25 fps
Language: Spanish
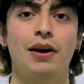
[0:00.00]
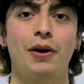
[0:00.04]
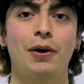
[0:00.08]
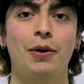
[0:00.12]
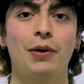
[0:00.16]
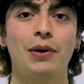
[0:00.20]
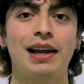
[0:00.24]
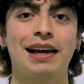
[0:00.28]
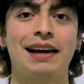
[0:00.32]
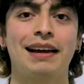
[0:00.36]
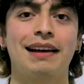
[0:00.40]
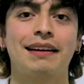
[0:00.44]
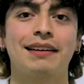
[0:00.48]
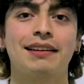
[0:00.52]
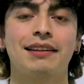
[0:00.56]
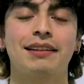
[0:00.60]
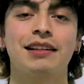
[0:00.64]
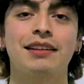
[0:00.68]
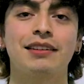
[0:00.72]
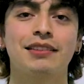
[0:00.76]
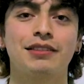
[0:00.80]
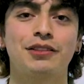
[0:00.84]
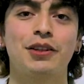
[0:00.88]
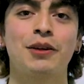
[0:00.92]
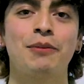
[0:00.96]
Hola,
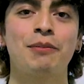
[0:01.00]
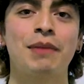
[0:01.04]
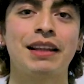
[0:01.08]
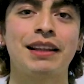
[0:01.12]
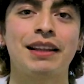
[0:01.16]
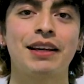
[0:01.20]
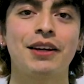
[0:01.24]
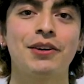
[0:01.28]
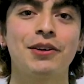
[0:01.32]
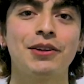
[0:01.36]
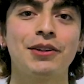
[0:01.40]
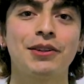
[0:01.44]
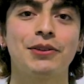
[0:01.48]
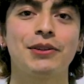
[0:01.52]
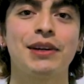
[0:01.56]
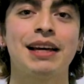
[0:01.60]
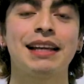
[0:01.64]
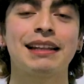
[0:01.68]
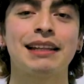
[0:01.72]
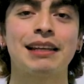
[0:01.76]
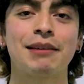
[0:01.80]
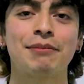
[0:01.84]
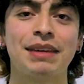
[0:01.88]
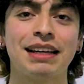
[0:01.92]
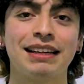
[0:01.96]
soy Mateo,
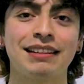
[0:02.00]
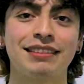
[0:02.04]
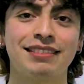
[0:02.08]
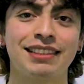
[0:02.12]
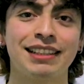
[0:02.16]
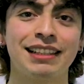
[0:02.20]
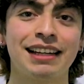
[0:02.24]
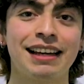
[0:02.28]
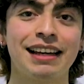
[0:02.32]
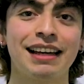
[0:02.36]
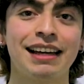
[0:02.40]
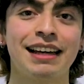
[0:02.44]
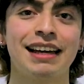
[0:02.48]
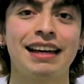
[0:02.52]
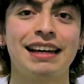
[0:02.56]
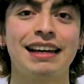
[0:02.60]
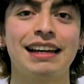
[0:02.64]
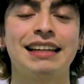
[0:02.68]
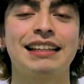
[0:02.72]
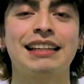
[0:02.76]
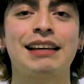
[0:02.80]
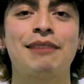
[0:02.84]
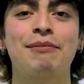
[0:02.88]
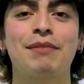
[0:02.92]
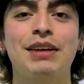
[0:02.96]
estudiante de medicina,
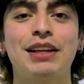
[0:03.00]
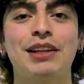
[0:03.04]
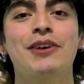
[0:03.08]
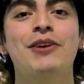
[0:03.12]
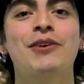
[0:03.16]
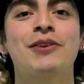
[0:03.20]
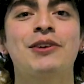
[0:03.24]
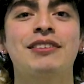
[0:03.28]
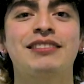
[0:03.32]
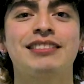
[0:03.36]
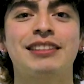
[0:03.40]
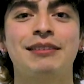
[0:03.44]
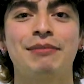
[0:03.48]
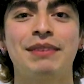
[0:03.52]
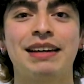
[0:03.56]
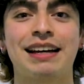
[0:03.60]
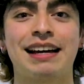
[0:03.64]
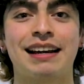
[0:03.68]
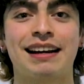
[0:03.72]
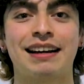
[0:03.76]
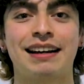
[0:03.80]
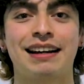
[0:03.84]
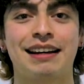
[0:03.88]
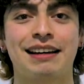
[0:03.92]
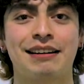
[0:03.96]
y te invito a conocer mi
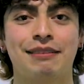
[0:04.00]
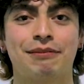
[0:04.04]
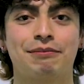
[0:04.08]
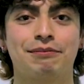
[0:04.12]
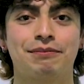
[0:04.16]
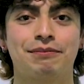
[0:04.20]
carrera.